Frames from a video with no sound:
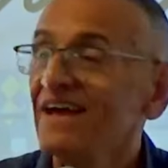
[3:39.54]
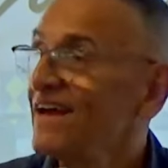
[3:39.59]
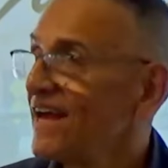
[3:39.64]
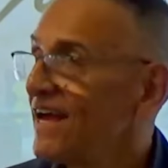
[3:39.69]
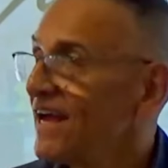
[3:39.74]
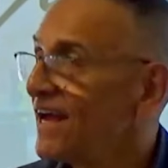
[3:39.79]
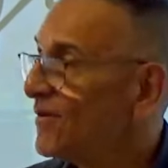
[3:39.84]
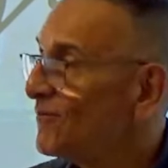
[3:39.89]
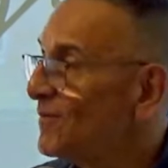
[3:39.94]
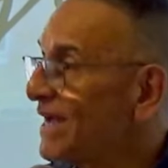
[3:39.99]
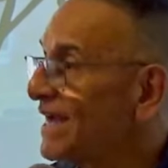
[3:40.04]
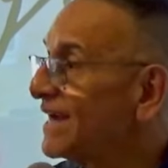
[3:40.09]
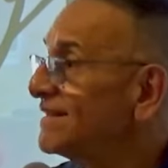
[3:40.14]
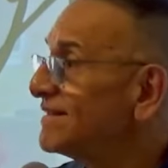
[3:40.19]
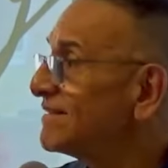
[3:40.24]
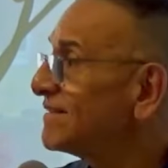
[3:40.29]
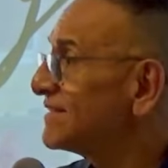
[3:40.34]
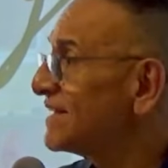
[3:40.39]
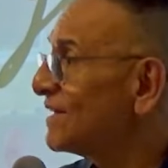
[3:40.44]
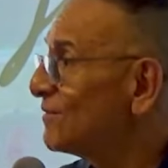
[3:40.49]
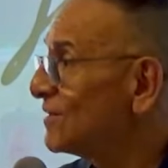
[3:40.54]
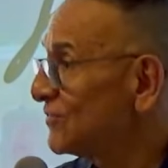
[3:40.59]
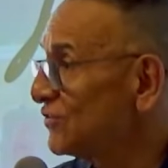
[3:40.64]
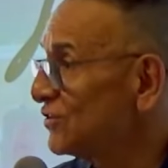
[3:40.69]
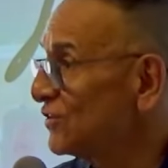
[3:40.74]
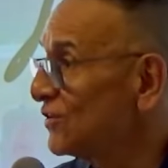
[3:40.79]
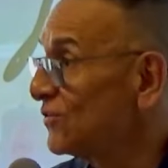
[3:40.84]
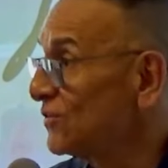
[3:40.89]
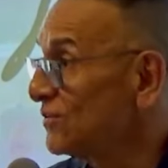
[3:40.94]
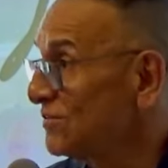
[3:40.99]
Eh, me encanta esta
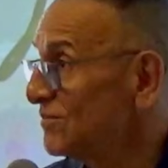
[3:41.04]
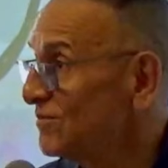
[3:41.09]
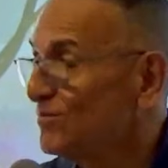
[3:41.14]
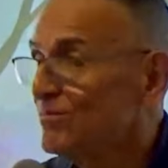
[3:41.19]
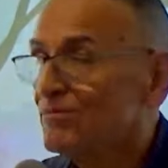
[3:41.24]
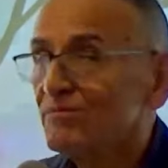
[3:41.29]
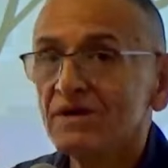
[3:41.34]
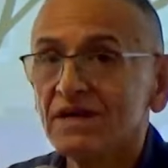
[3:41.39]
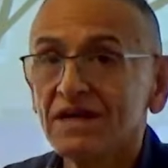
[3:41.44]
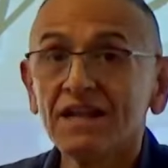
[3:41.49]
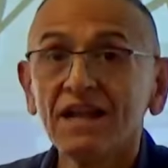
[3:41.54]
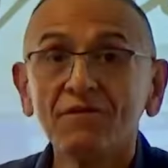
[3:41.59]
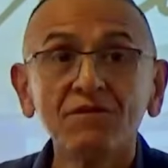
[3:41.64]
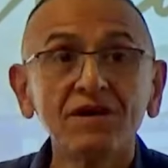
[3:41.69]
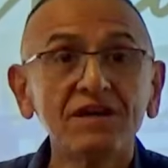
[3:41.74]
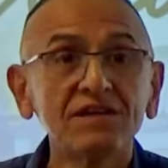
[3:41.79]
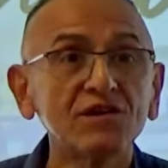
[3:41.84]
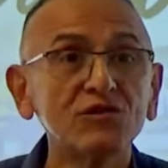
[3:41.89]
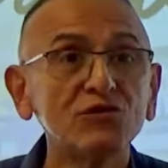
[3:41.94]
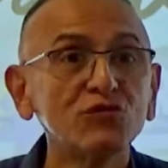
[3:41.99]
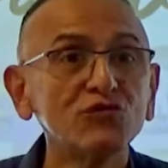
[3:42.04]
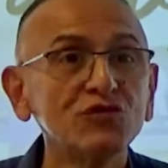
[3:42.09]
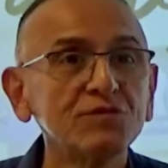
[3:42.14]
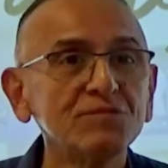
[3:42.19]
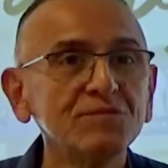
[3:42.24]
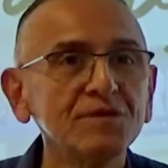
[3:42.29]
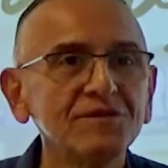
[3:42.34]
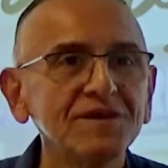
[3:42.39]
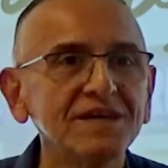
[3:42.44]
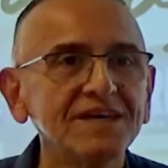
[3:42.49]
versión, es la nueva
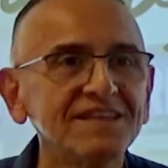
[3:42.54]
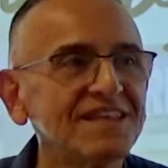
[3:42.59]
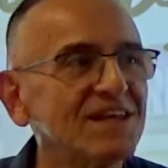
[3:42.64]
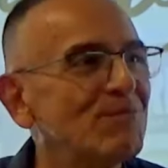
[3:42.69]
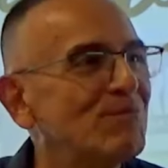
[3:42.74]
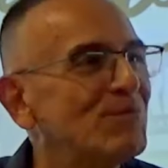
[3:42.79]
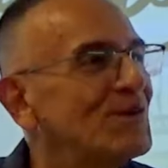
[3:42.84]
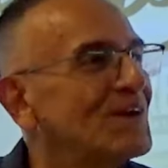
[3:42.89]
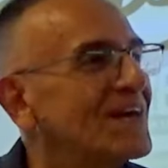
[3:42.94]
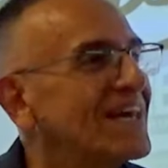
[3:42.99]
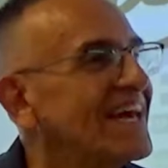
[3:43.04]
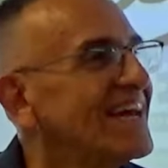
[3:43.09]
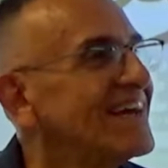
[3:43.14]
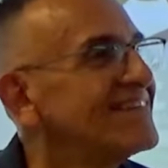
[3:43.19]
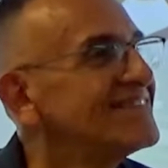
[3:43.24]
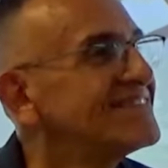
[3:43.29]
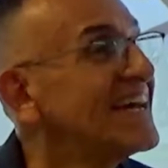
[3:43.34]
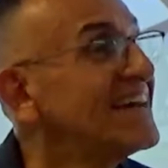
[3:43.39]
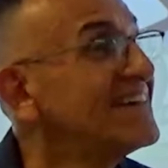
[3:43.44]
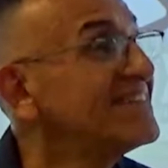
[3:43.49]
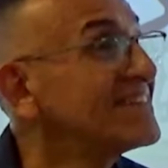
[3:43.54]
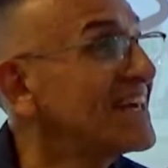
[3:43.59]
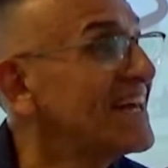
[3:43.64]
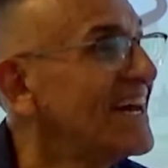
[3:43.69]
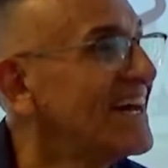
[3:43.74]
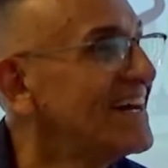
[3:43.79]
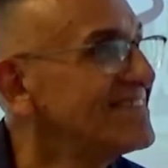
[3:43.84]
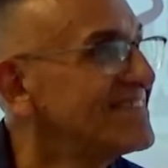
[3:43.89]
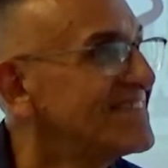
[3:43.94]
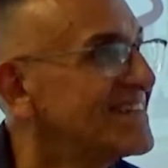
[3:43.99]
traducción viviente, porque ¿sabes
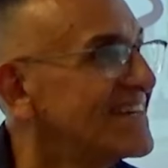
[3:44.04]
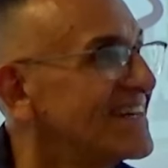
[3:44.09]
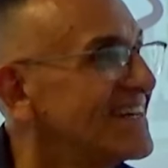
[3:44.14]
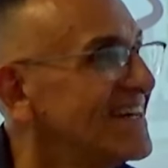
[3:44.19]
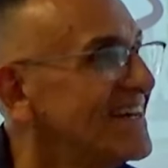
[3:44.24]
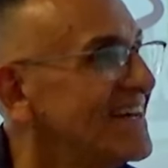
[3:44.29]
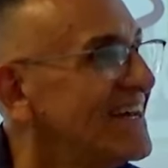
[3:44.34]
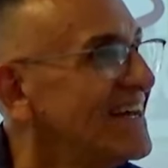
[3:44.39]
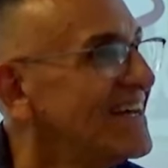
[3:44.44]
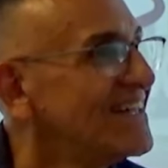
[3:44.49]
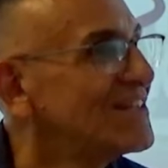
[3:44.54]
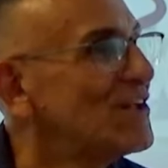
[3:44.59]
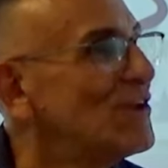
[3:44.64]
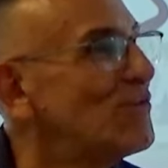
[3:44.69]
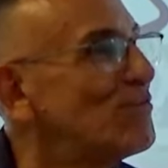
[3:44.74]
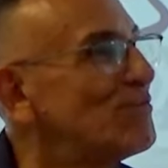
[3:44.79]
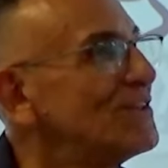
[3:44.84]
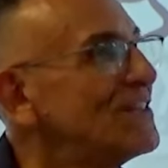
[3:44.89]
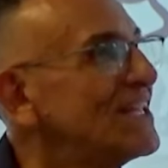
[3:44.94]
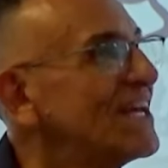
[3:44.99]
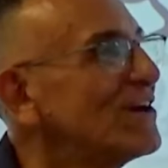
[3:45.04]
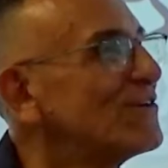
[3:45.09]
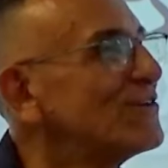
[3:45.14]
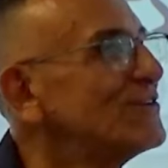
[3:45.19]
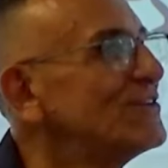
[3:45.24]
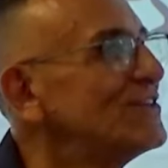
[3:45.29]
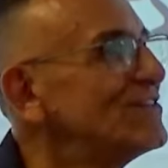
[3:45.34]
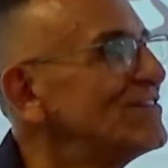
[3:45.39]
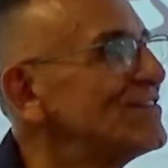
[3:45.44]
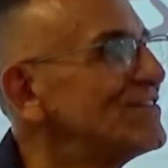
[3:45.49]
qué hace? Te lo pone en
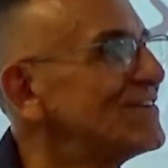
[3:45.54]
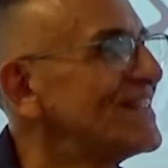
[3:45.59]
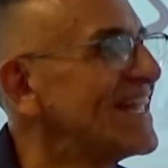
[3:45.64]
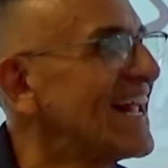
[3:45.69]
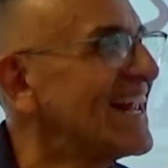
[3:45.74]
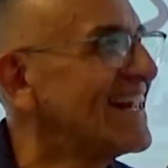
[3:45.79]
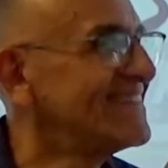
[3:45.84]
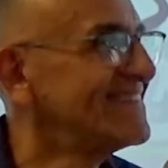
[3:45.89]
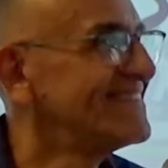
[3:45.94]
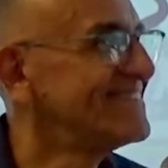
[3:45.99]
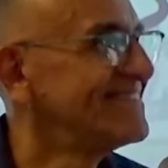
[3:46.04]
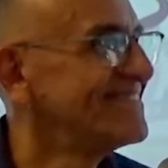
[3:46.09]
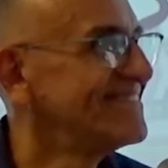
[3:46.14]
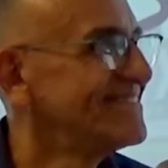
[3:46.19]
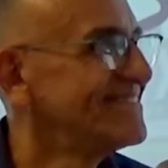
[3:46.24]
condicional.